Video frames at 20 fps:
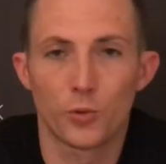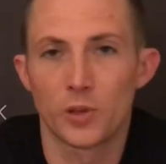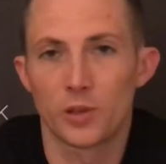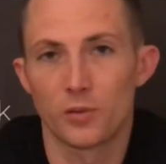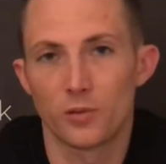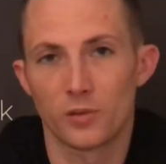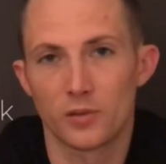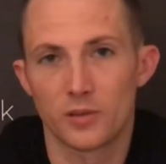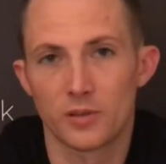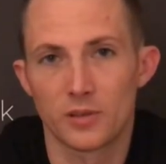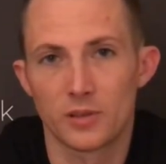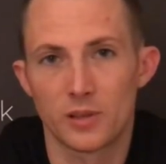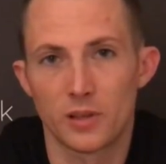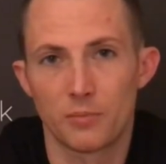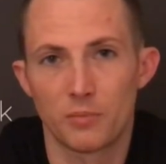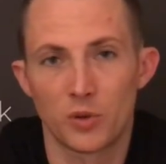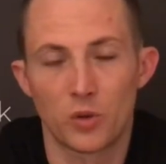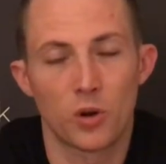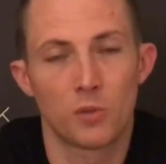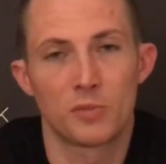durch und
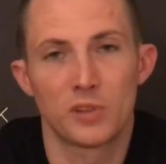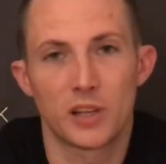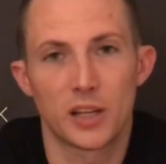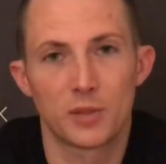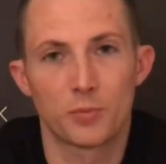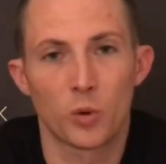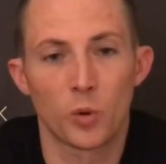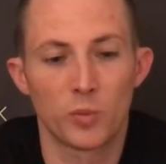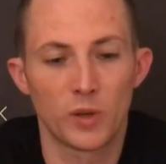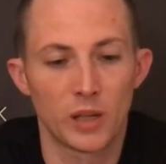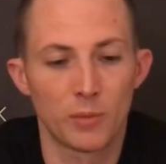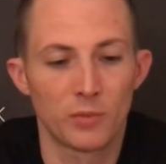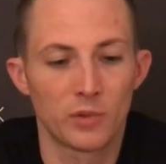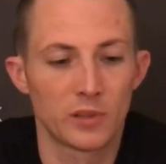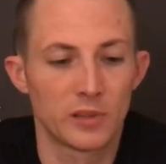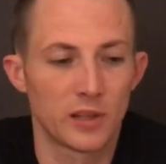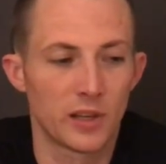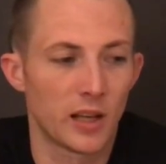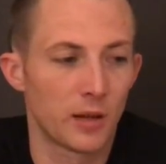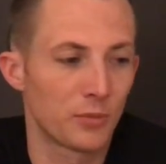dann bekommt ihr echt Probleme.
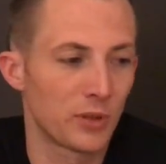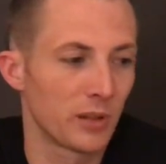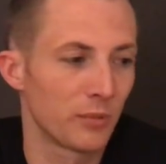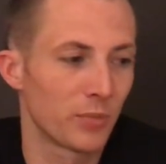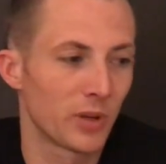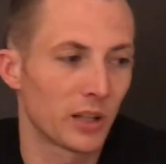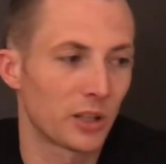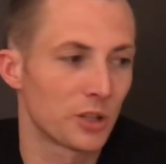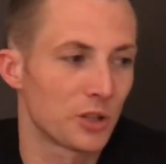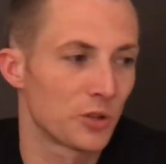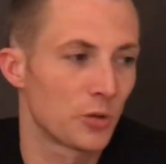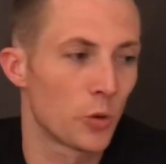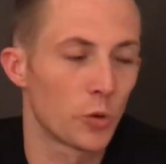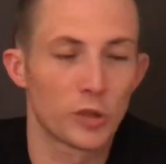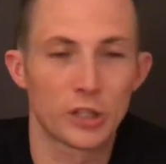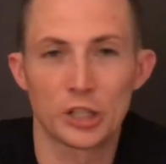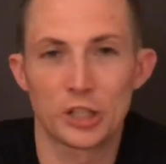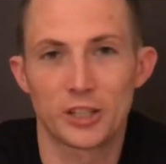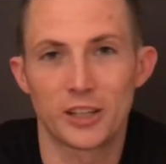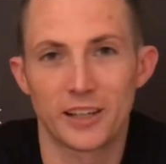Dann habt ihr praktisch
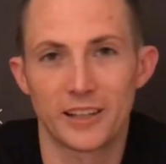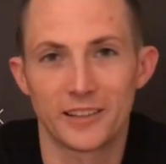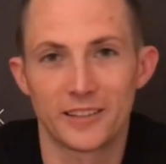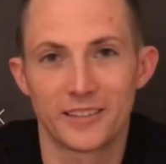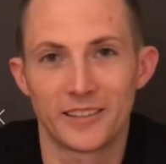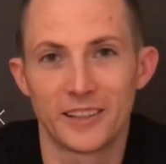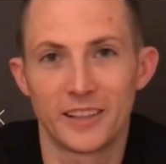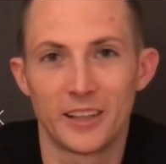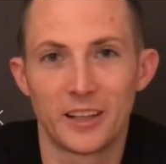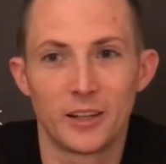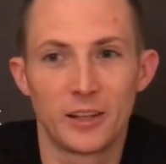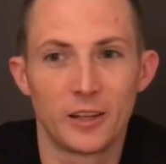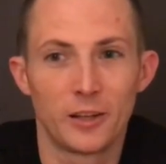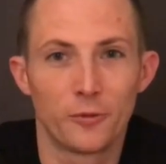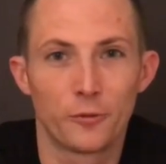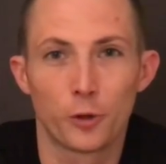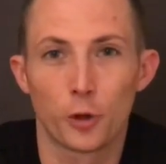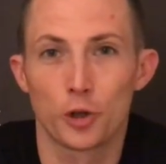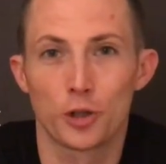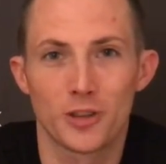Totgestein,
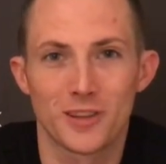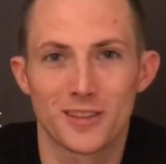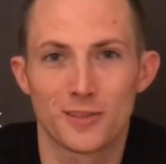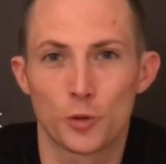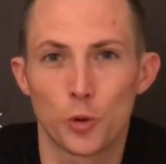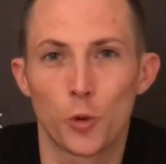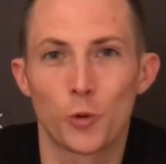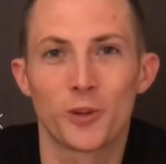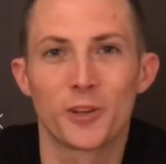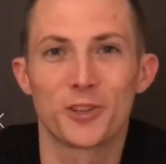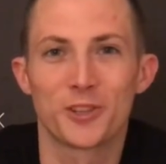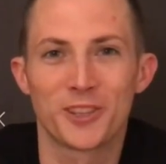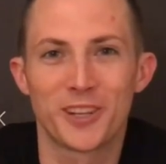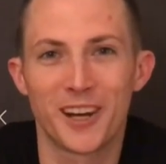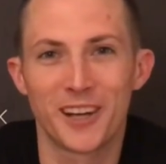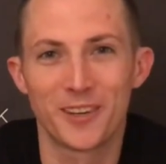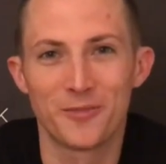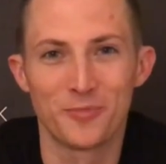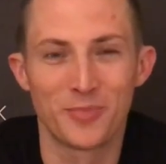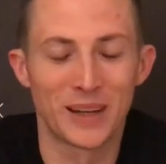frisches
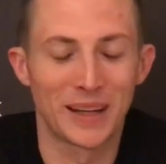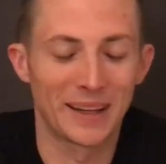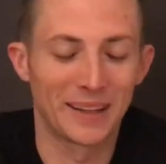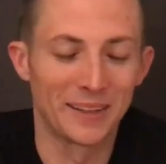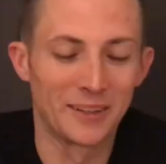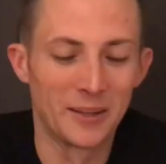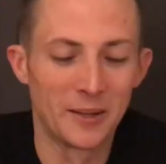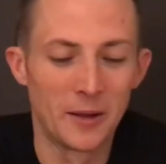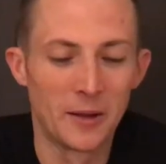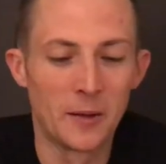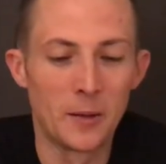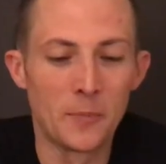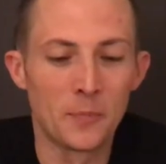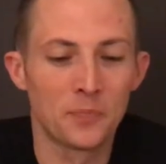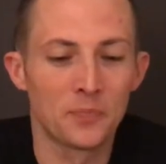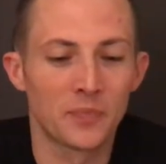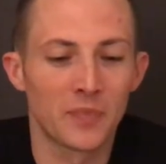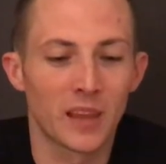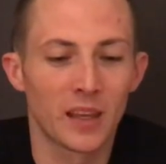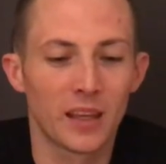Totgestein im Becken.
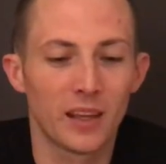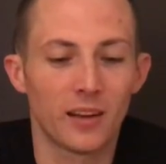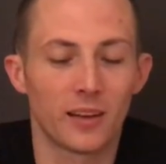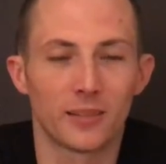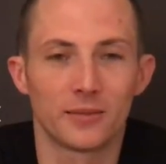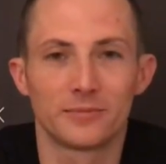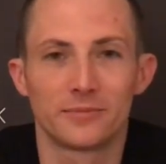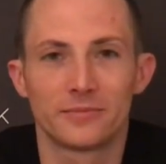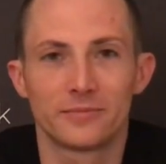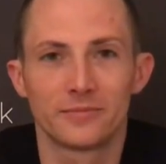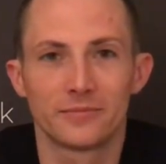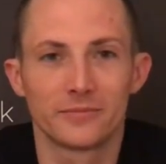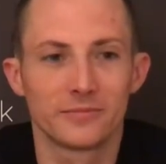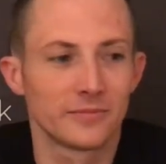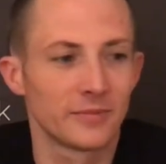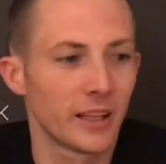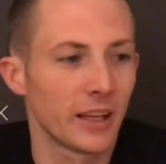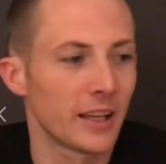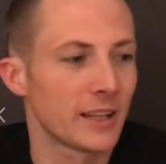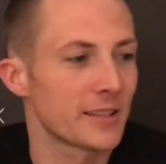Ja,
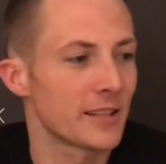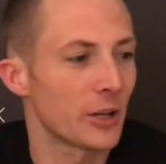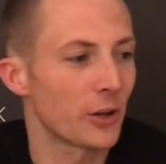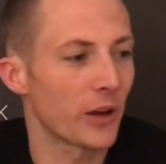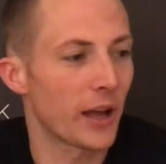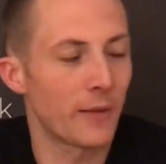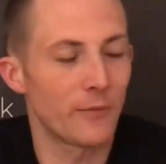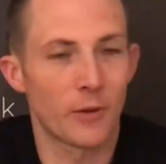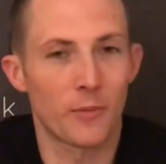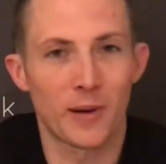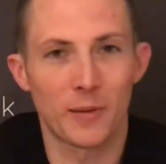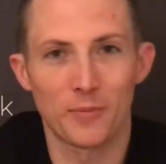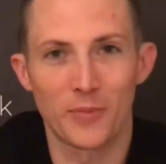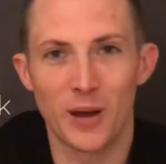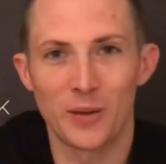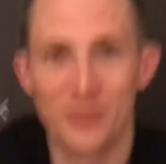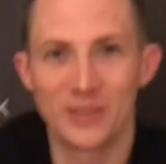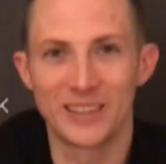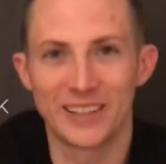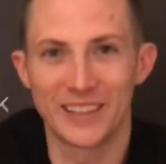ich zeige euch einfach mal ein
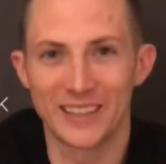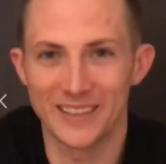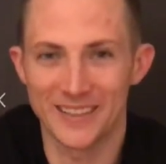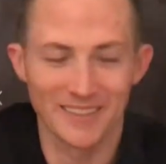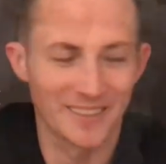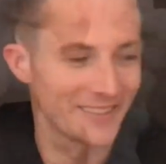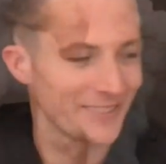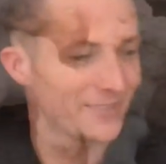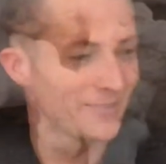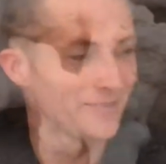paar Bilder jetzt.